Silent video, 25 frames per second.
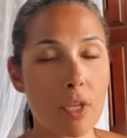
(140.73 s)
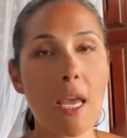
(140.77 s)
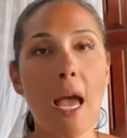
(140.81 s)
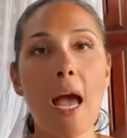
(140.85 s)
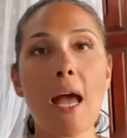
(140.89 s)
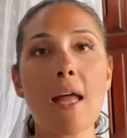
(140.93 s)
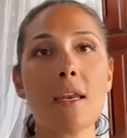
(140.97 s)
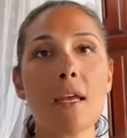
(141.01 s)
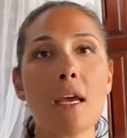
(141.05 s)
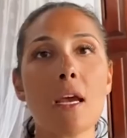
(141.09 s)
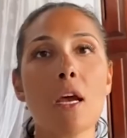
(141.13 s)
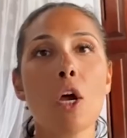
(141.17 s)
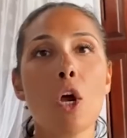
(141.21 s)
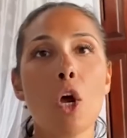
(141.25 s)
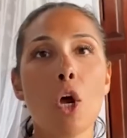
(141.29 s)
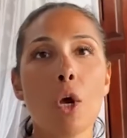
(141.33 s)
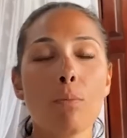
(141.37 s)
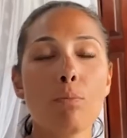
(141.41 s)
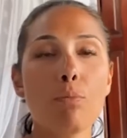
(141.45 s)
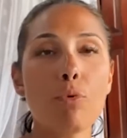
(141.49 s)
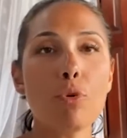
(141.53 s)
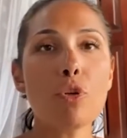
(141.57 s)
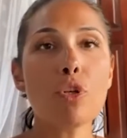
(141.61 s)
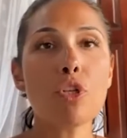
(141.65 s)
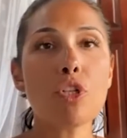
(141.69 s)
Yani
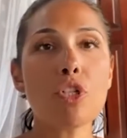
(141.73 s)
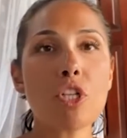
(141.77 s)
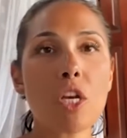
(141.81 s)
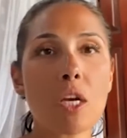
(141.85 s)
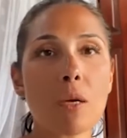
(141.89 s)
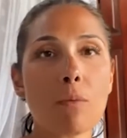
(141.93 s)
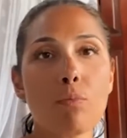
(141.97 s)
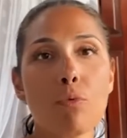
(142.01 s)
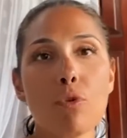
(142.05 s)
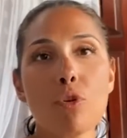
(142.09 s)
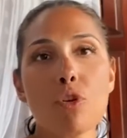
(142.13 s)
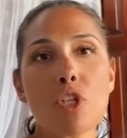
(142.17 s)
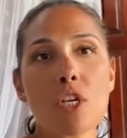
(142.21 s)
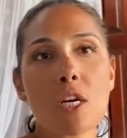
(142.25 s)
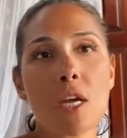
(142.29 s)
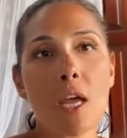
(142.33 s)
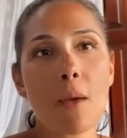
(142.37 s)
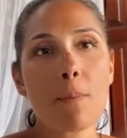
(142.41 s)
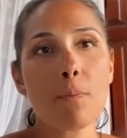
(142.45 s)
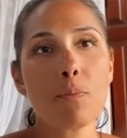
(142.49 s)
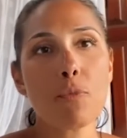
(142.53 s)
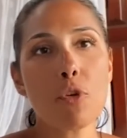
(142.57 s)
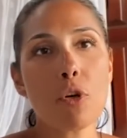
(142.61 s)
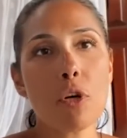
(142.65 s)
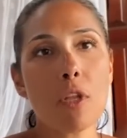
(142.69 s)
büyüyecek büyüyecek
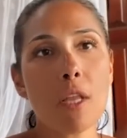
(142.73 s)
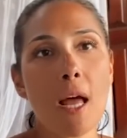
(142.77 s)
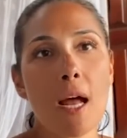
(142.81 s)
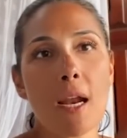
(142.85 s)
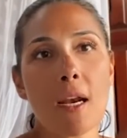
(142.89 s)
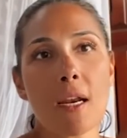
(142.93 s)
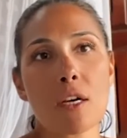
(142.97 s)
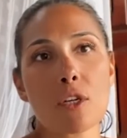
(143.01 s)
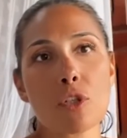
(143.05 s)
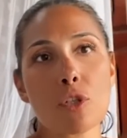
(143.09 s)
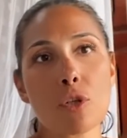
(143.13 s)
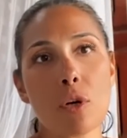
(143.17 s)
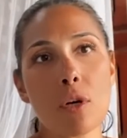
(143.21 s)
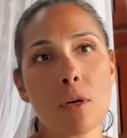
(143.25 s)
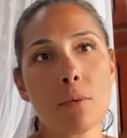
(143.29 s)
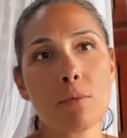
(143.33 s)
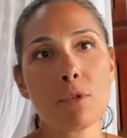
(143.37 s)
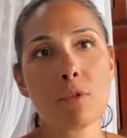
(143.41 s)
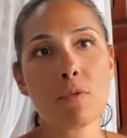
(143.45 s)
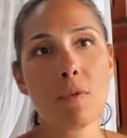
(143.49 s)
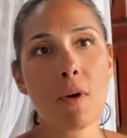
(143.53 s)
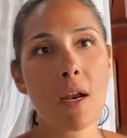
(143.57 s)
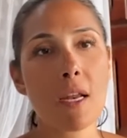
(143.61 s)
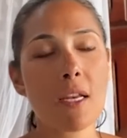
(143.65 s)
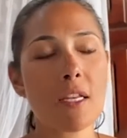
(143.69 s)
hep diyorlar ya şöyle bir
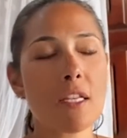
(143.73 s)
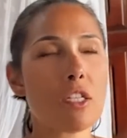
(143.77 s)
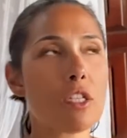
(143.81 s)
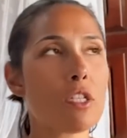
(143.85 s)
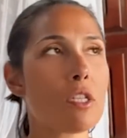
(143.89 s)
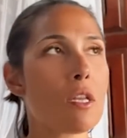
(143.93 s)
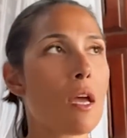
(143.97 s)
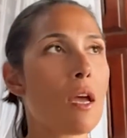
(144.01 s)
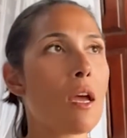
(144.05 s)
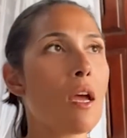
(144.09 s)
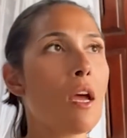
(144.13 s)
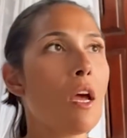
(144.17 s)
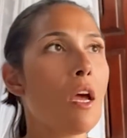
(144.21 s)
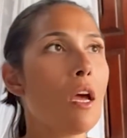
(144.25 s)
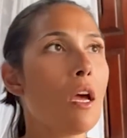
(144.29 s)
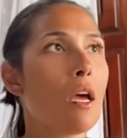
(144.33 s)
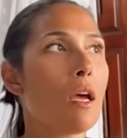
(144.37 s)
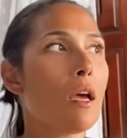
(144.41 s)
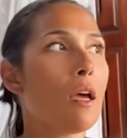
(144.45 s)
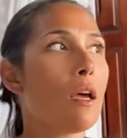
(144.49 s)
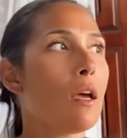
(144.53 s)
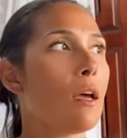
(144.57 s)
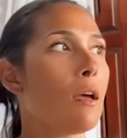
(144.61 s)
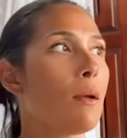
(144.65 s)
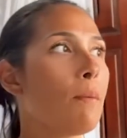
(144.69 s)
şey var hani işte...
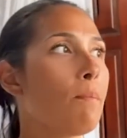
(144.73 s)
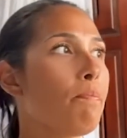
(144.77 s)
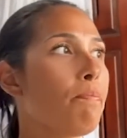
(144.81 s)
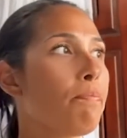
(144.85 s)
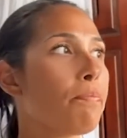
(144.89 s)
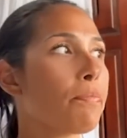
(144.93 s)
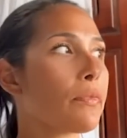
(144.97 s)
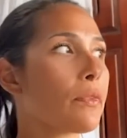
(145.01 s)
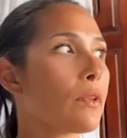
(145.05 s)
E,